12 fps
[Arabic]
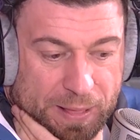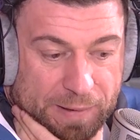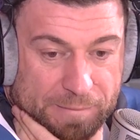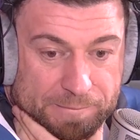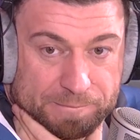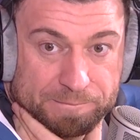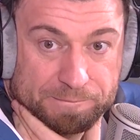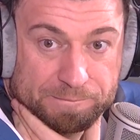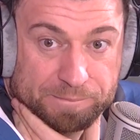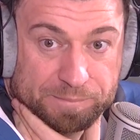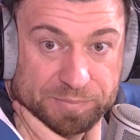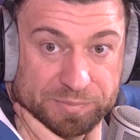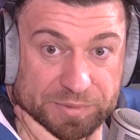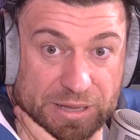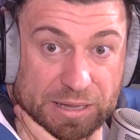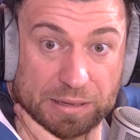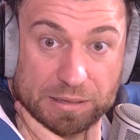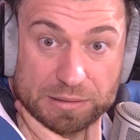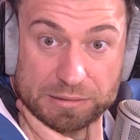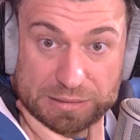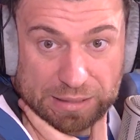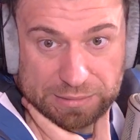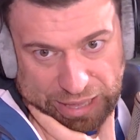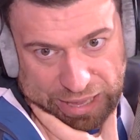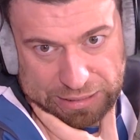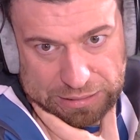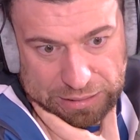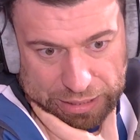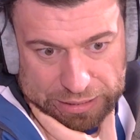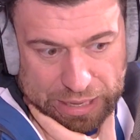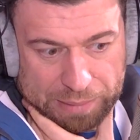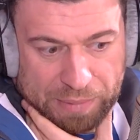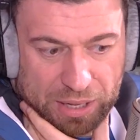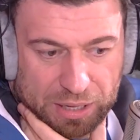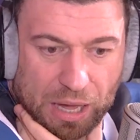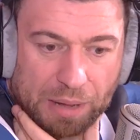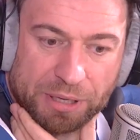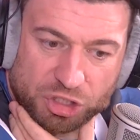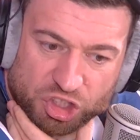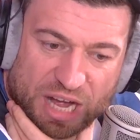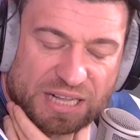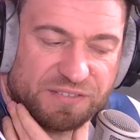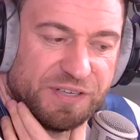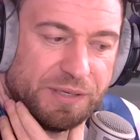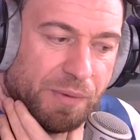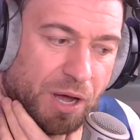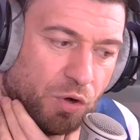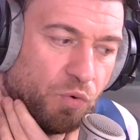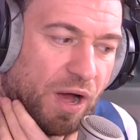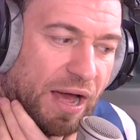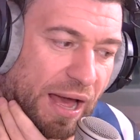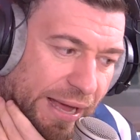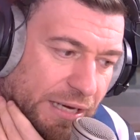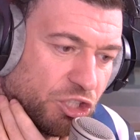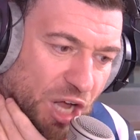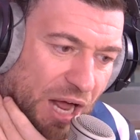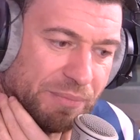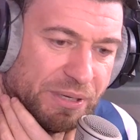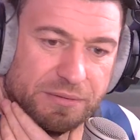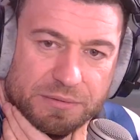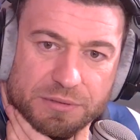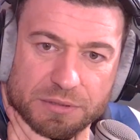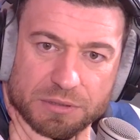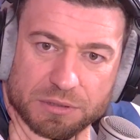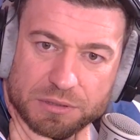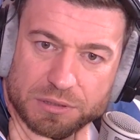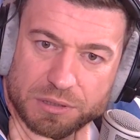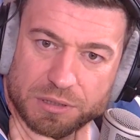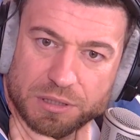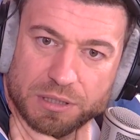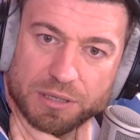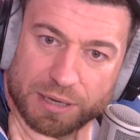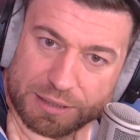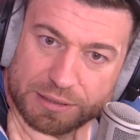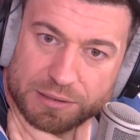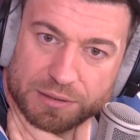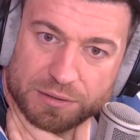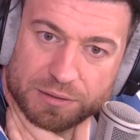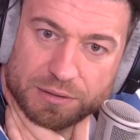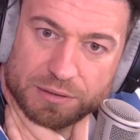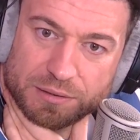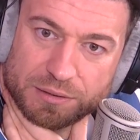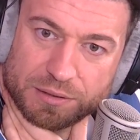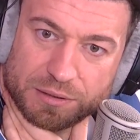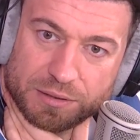طاغي طاغي طاغي اي اما اما نجحت في ما هو غير شعبي نجحت فيه زاده مش نجحت في ما هو غير